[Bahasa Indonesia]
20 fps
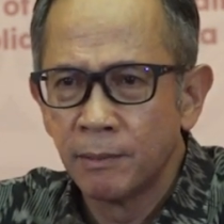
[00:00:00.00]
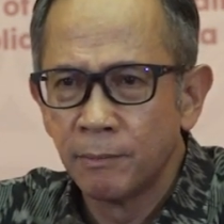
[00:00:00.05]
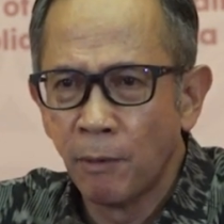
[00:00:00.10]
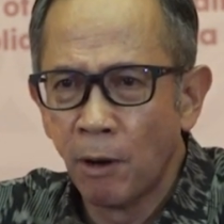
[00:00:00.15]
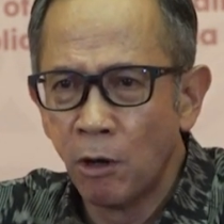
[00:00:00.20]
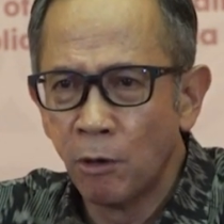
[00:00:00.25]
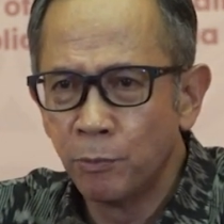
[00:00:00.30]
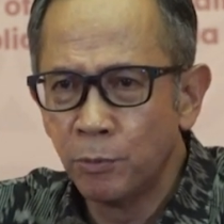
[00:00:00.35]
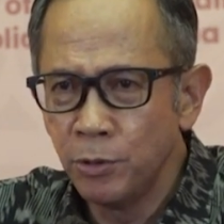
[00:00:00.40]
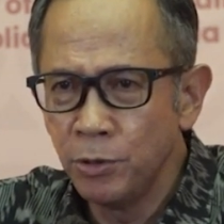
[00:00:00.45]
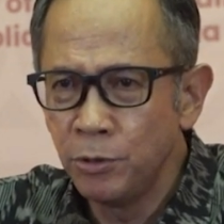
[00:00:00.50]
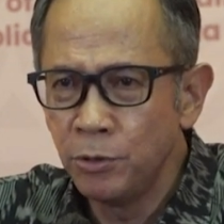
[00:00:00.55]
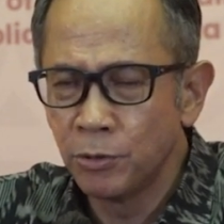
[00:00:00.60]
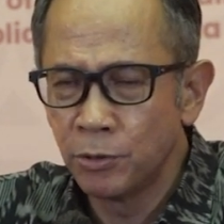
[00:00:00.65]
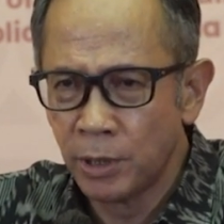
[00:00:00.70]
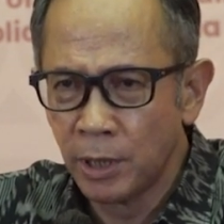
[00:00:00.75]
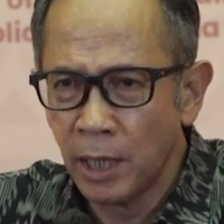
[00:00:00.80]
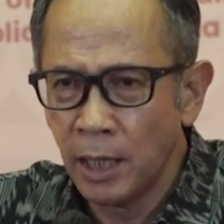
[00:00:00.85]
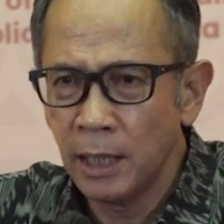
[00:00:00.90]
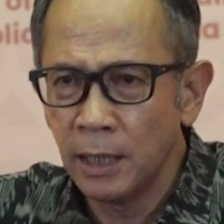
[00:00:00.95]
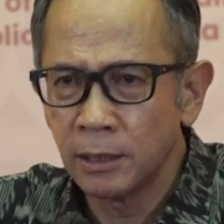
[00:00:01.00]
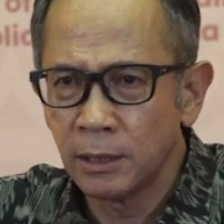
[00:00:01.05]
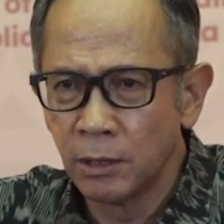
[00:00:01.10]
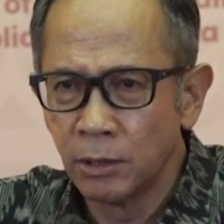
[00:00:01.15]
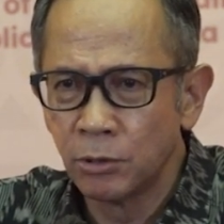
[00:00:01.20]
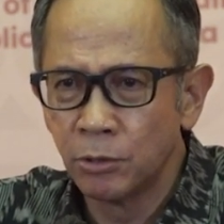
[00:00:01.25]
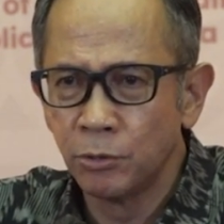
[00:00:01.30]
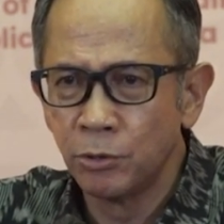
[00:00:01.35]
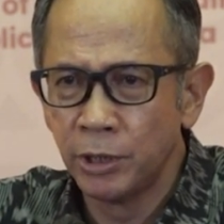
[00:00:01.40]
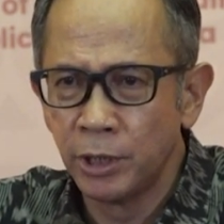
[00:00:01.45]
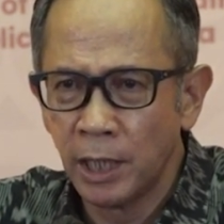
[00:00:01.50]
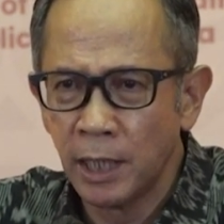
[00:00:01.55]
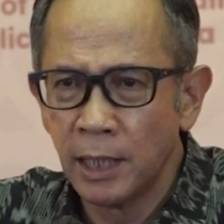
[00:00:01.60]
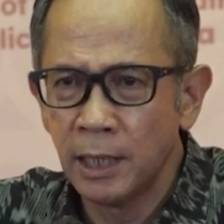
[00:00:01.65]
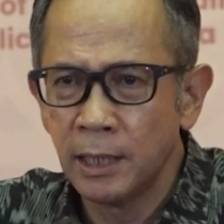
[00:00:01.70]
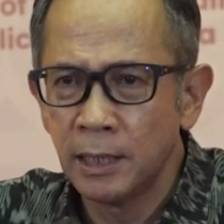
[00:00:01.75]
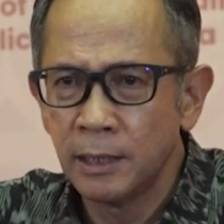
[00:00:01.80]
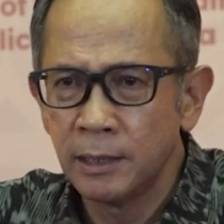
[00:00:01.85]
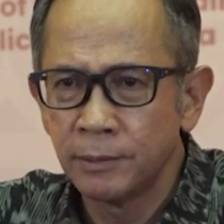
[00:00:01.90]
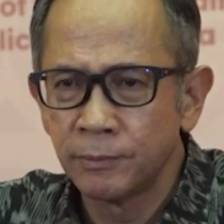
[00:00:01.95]
Maupun juga
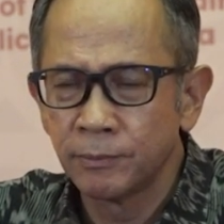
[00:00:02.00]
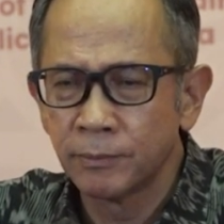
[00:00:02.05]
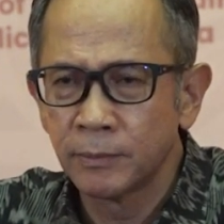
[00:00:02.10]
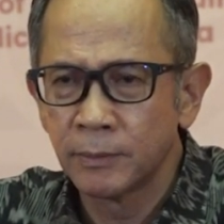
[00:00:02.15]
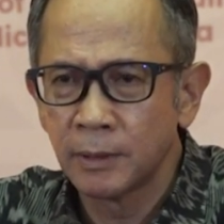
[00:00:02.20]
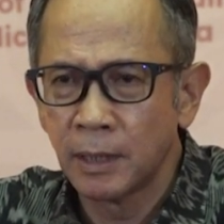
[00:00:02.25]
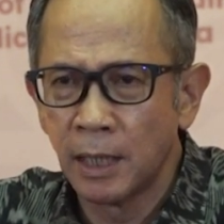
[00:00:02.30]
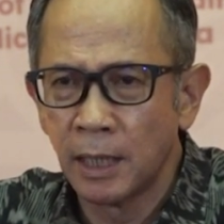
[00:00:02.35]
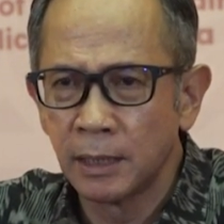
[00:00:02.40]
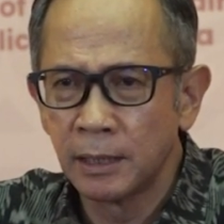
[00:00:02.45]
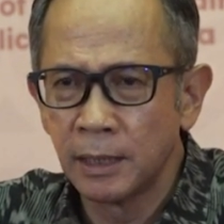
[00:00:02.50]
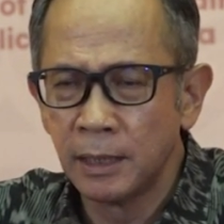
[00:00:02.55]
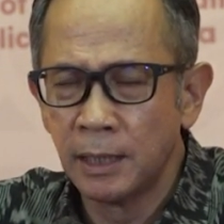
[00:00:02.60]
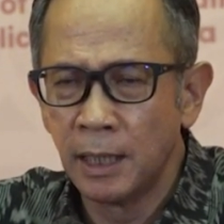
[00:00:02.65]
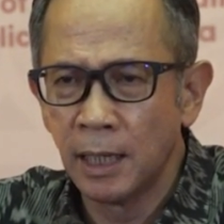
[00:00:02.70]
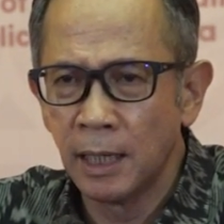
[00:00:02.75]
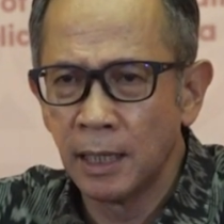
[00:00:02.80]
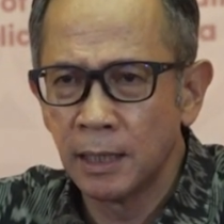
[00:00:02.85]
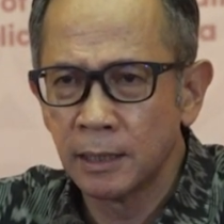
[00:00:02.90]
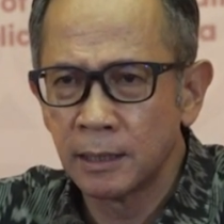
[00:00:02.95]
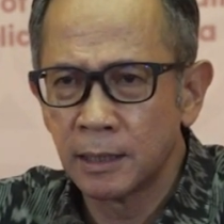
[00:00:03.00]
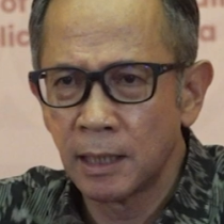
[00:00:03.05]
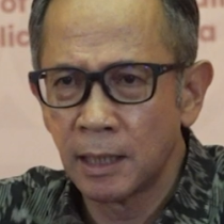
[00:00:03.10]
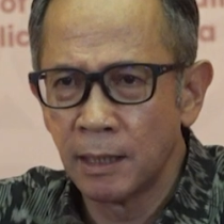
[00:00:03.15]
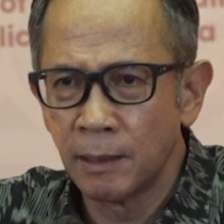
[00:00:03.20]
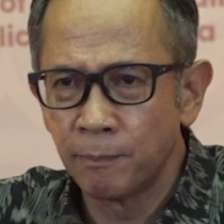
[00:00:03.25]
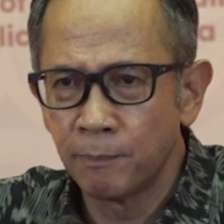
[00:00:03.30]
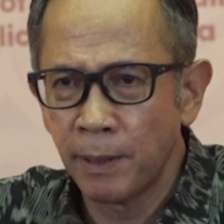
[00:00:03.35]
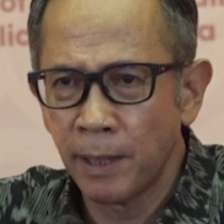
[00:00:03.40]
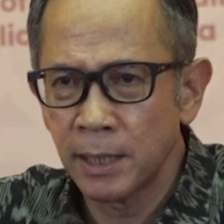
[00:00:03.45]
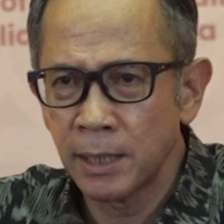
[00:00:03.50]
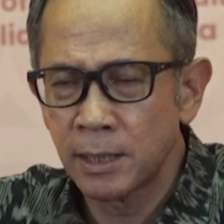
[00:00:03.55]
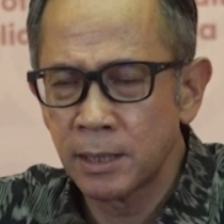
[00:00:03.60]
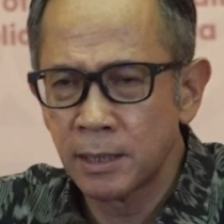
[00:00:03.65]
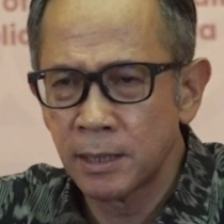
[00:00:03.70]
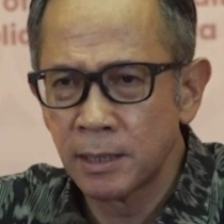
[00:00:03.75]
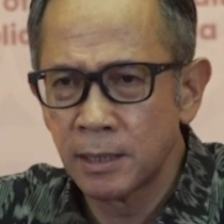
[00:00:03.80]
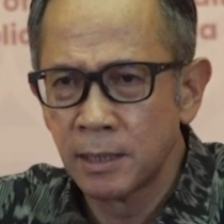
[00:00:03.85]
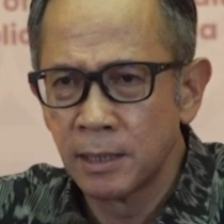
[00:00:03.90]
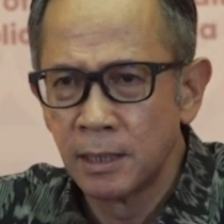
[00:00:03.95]
tentunya eh, tidak
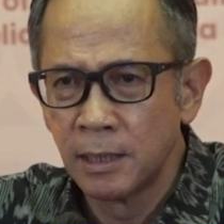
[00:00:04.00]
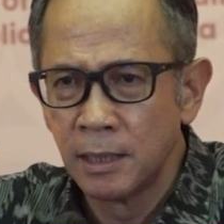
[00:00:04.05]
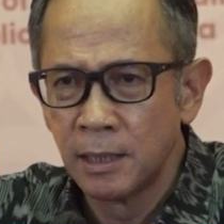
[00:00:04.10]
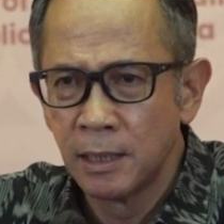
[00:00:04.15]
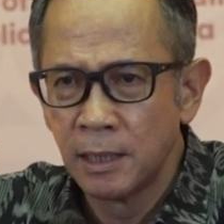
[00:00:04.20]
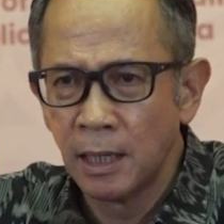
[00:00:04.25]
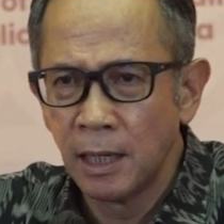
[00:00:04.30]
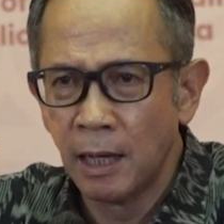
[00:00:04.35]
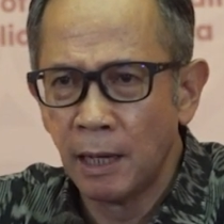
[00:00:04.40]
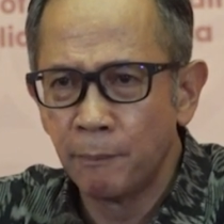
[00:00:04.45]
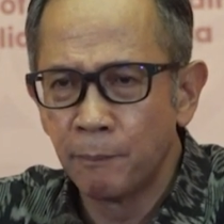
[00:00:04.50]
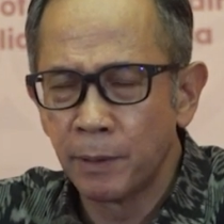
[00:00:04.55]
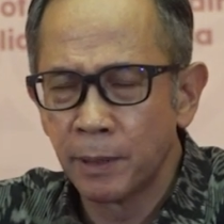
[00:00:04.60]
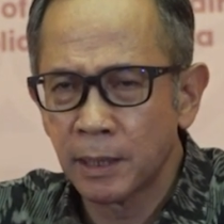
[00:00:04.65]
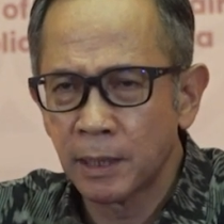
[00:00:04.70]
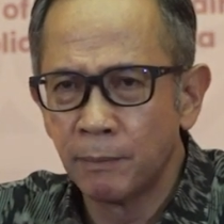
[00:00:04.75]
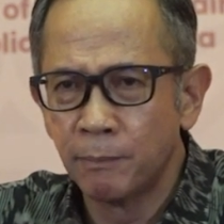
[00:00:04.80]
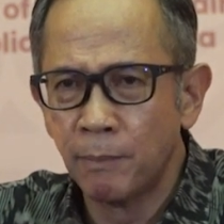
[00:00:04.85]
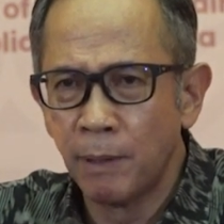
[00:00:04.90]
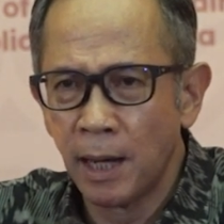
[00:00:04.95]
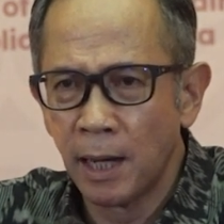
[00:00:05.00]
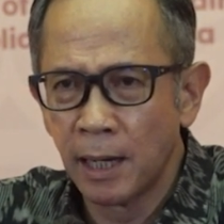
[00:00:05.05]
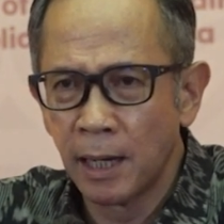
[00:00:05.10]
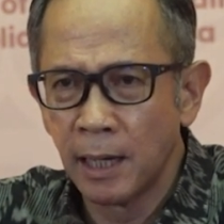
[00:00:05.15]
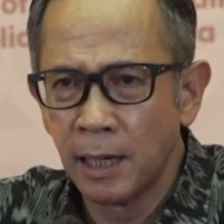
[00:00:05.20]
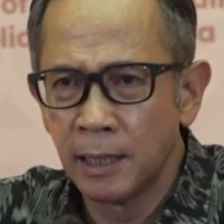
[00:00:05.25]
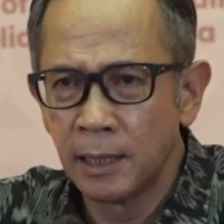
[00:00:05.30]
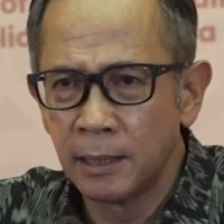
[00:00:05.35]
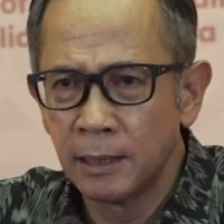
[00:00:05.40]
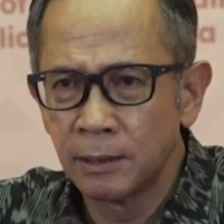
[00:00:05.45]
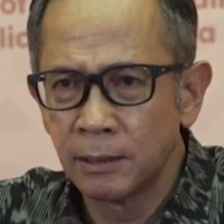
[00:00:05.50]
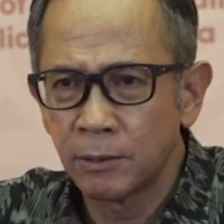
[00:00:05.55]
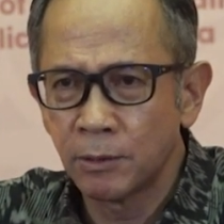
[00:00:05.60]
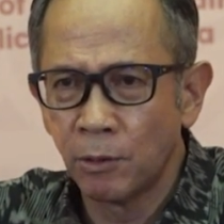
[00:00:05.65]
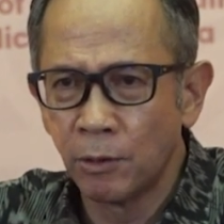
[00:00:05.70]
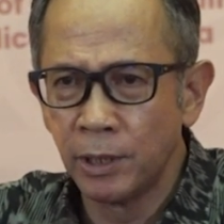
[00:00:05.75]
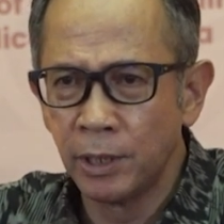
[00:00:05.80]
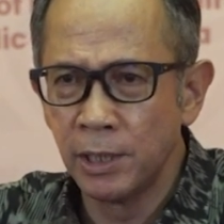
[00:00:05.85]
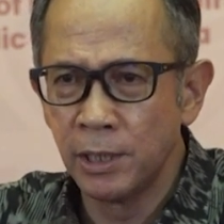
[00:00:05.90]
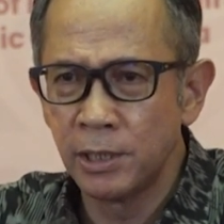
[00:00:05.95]
terlepas perkembangan
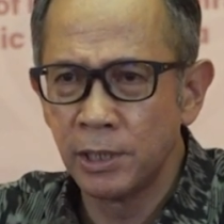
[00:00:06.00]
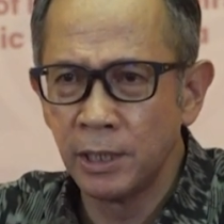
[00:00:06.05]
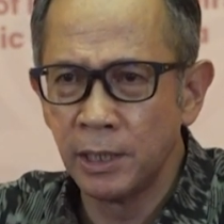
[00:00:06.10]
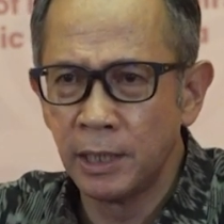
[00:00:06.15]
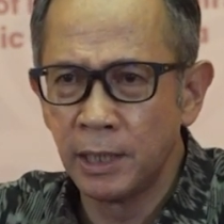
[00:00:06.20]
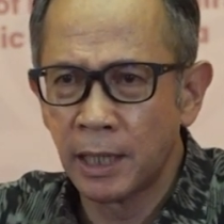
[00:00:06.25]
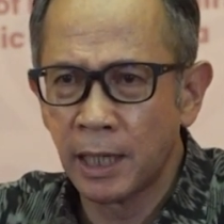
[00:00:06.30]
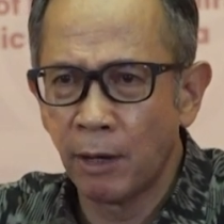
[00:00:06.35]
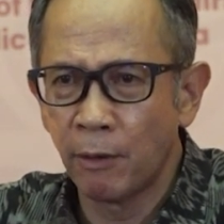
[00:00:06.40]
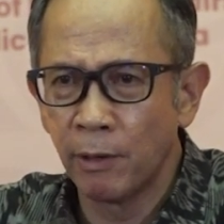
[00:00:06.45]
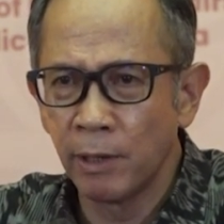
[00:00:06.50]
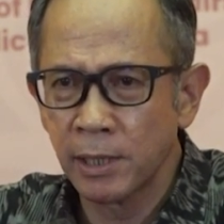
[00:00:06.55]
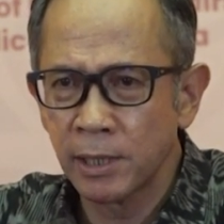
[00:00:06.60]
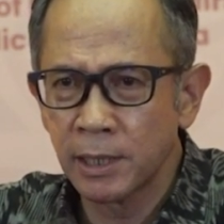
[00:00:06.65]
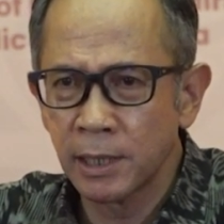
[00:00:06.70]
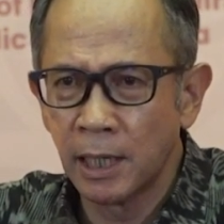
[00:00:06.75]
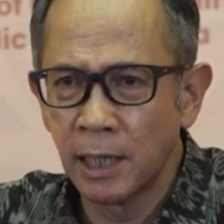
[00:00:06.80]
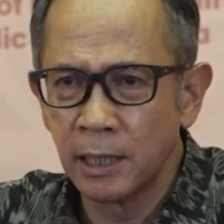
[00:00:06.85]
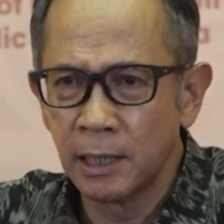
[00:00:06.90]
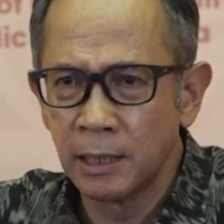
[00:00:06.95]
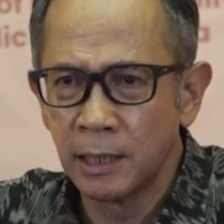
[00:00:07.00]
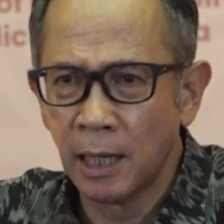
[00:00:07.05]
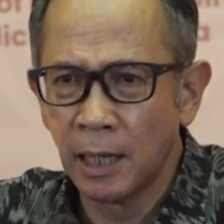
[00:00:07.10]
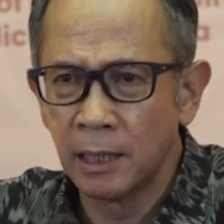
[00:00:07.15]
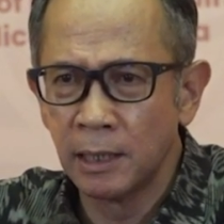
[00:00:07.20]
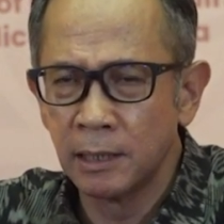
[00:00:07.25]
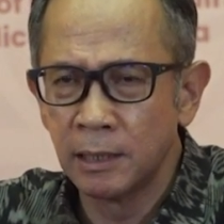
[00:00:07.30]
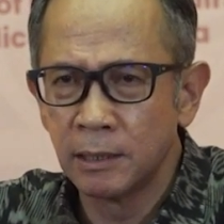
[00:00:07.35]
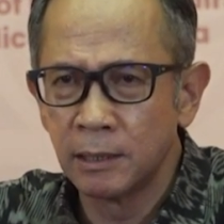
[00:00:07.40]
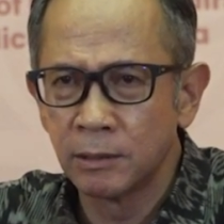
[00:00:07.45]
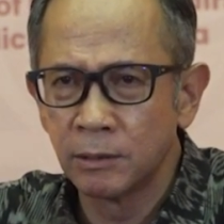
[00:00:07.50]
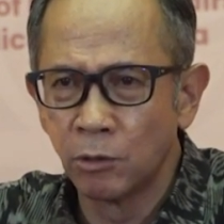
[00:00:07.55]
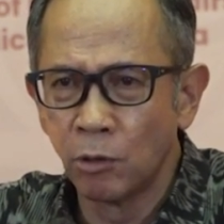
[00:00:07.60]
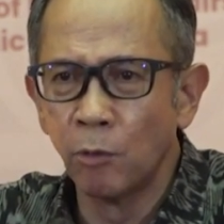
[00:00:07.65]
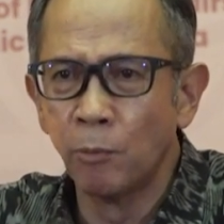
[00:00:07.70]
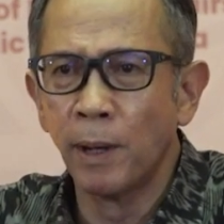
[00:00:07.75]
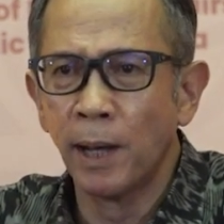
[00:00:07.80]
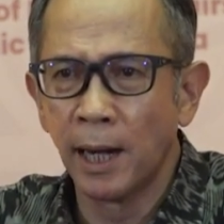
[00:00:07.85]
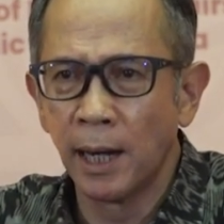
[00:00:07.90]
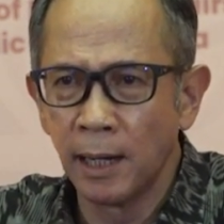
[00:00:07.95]
kondisi di kawasan dan
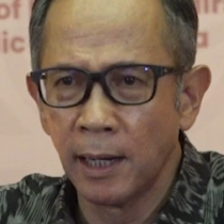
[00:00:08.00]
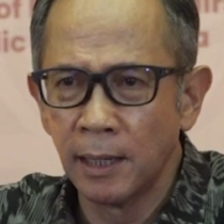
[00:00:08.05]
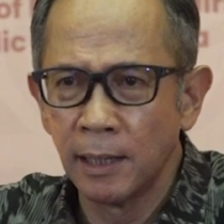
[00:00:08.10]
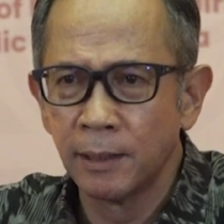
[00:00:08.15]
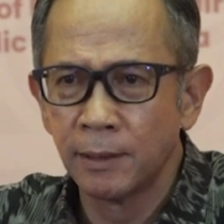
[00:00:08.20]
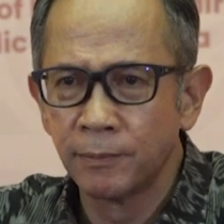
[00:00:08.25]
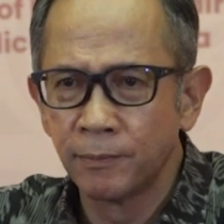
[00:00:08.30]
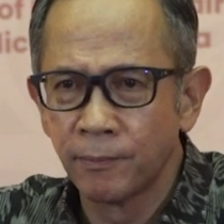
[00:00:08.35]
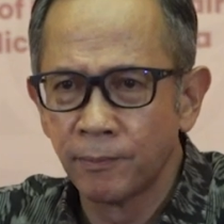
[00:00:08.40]
global